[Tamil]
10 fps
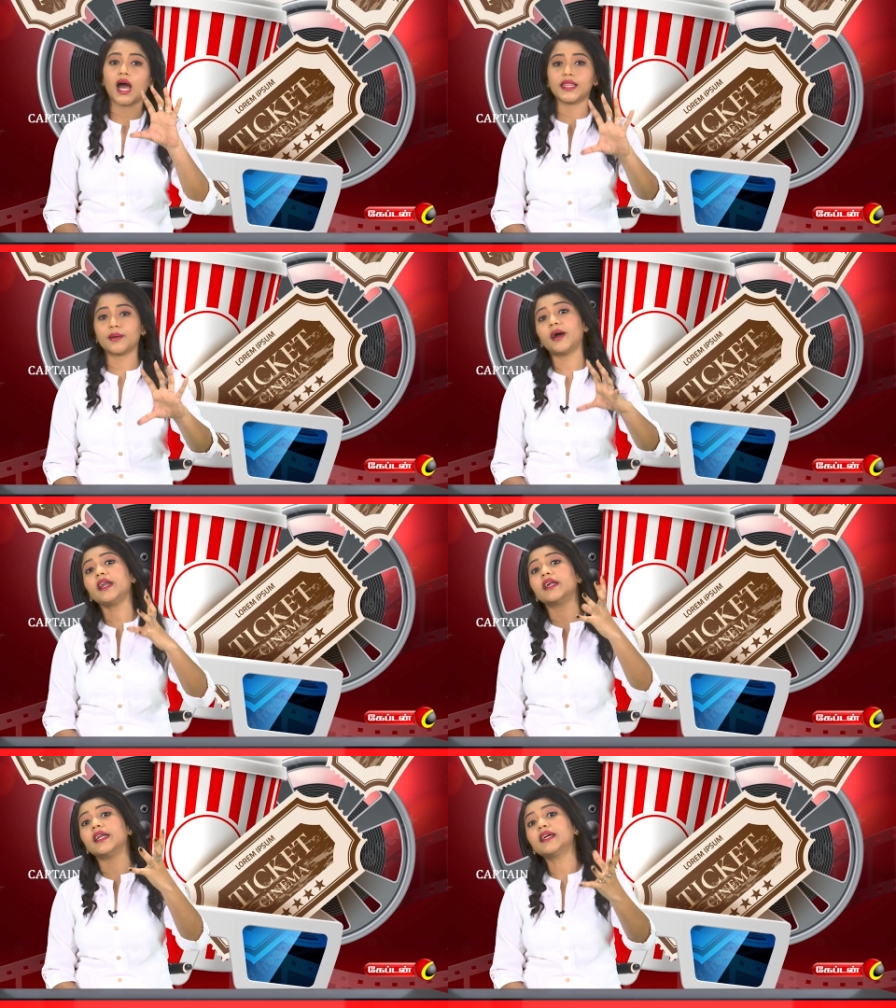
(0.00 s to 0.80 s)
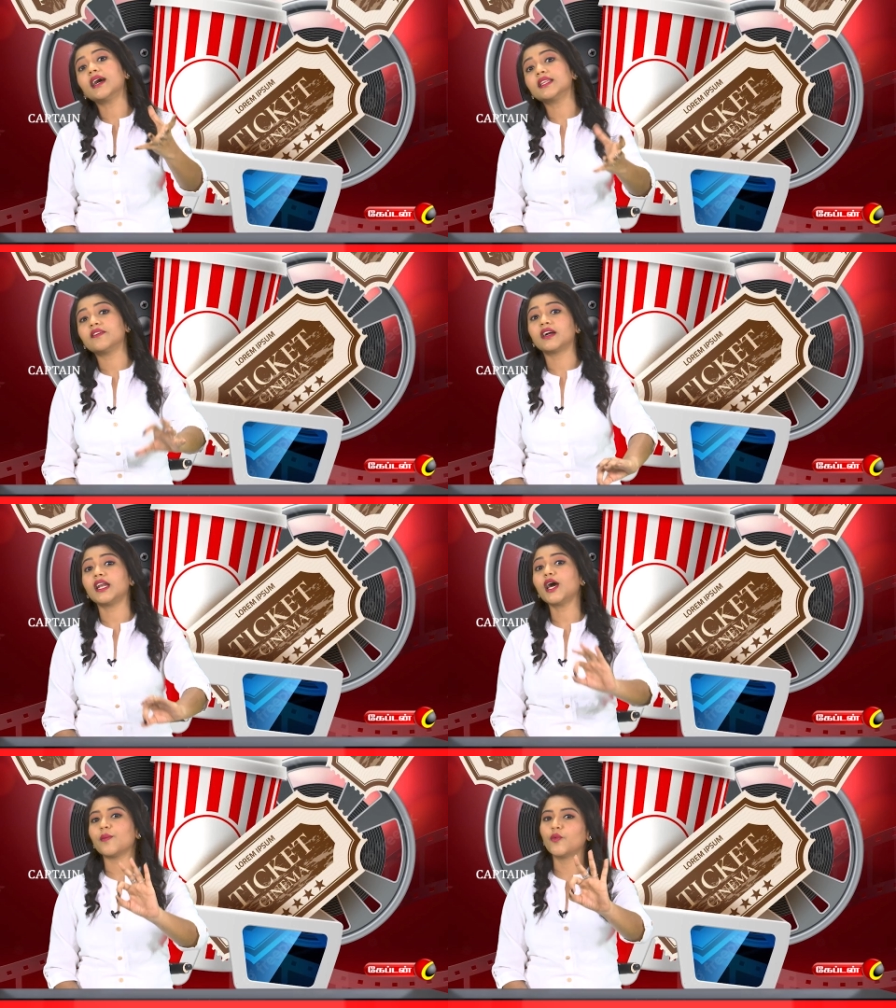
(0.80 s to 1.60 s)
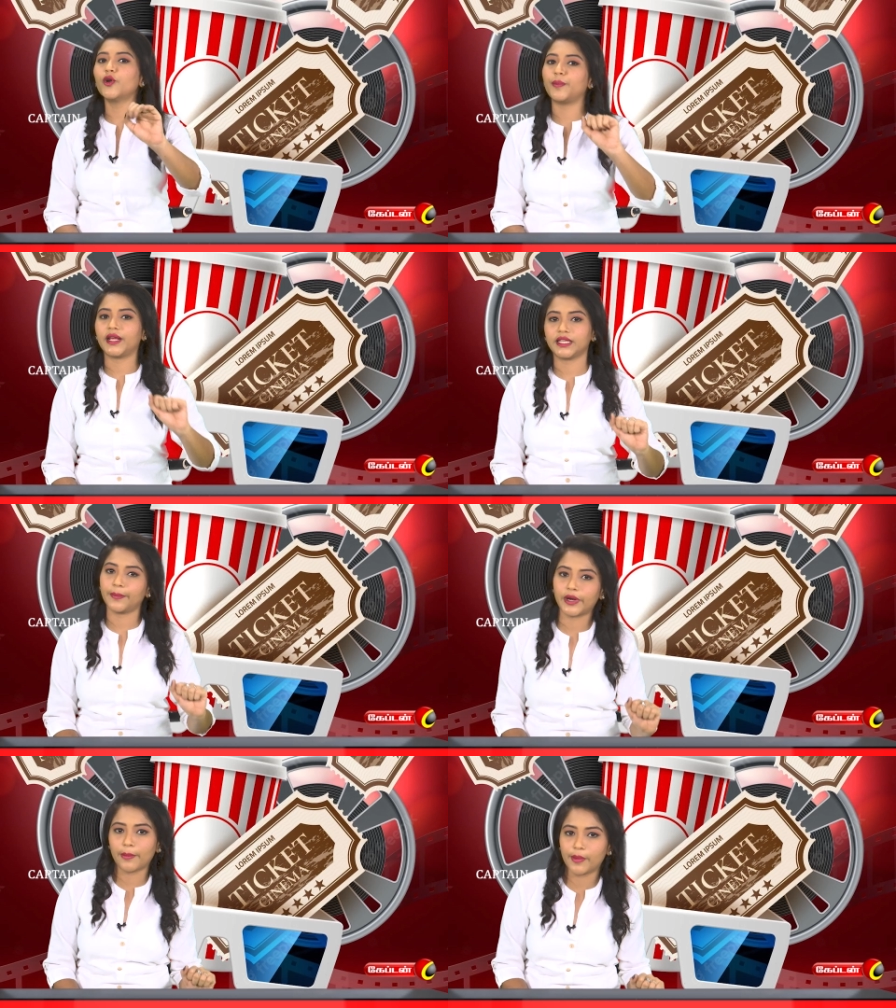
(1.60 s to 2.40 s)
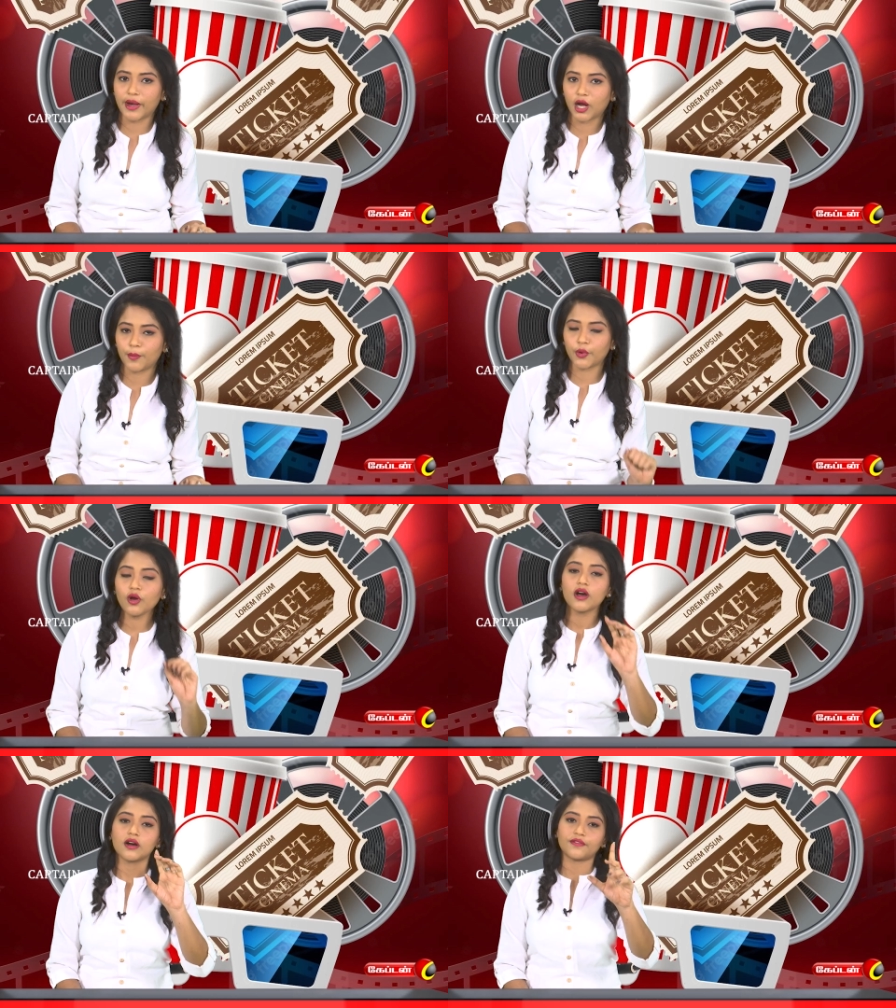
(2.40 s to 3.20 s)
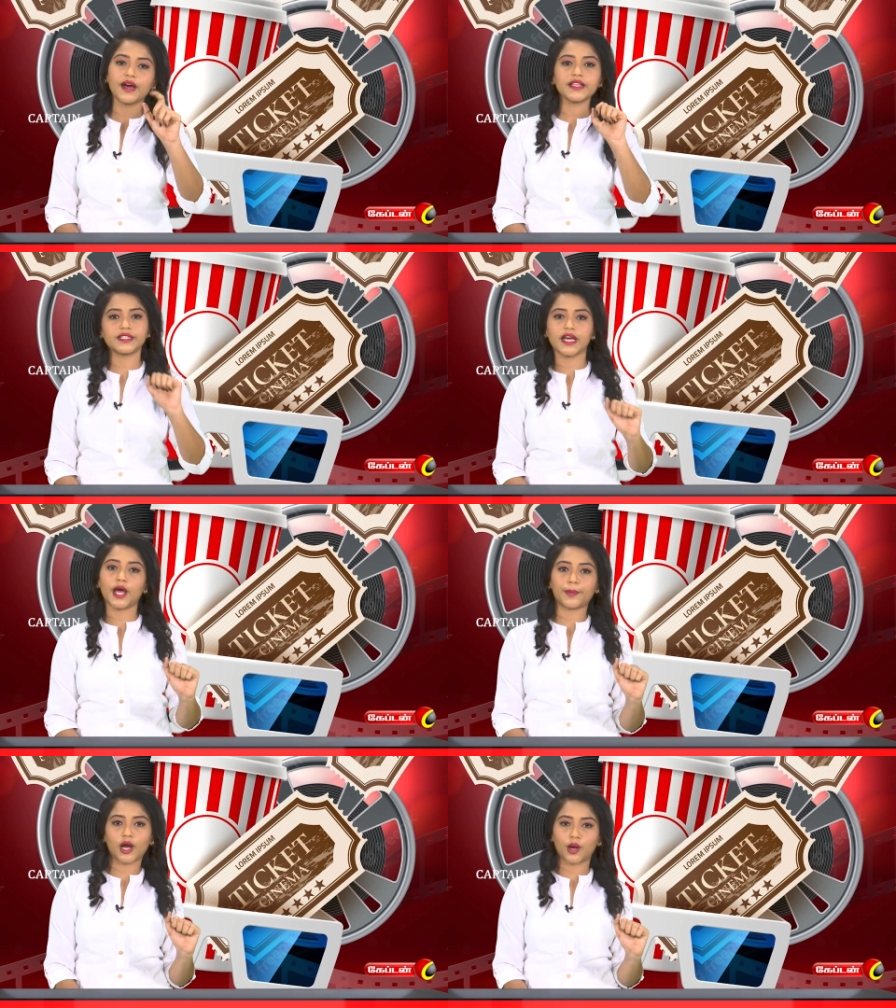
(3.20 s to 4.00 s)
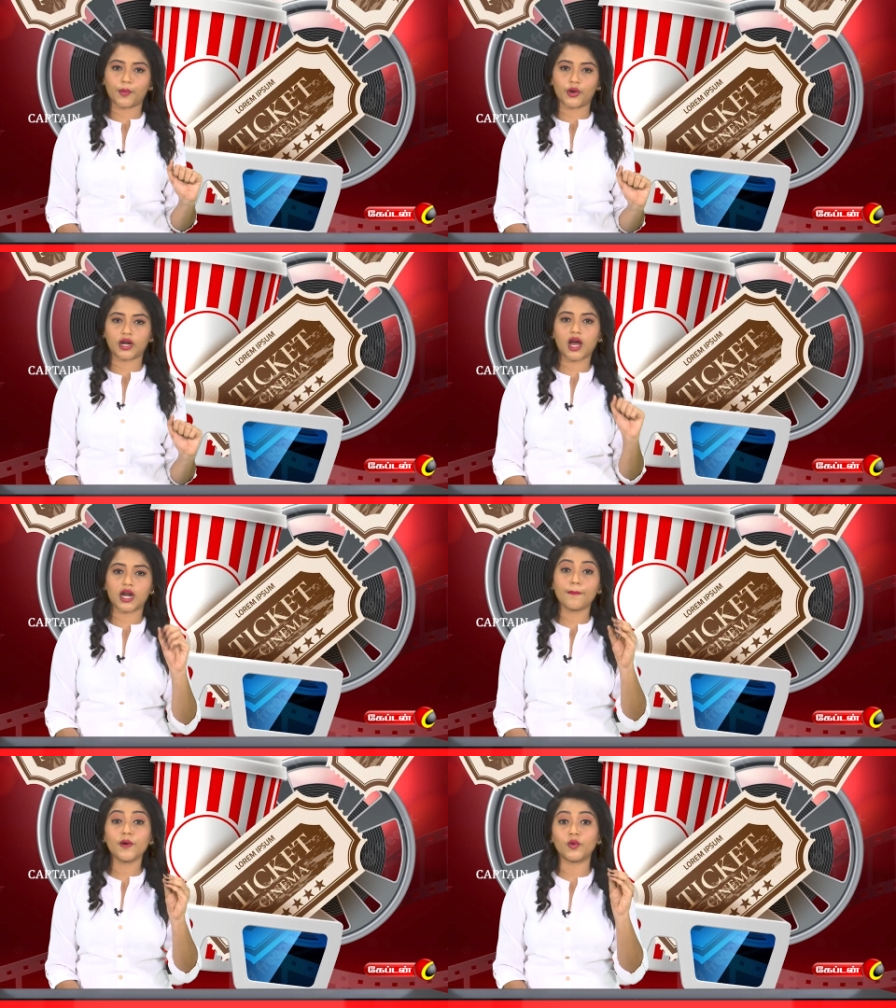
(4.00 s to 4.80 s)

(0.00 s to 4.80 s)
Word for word: அந்த மாதிரி நடிக்காதவங்களில் மூணு பேர் தான் இப்போ நம்ம பார்க்க போகிறோம் ஃபர்ஸ்ட் யார் பார்க்க போகிறோன்னா நம்ம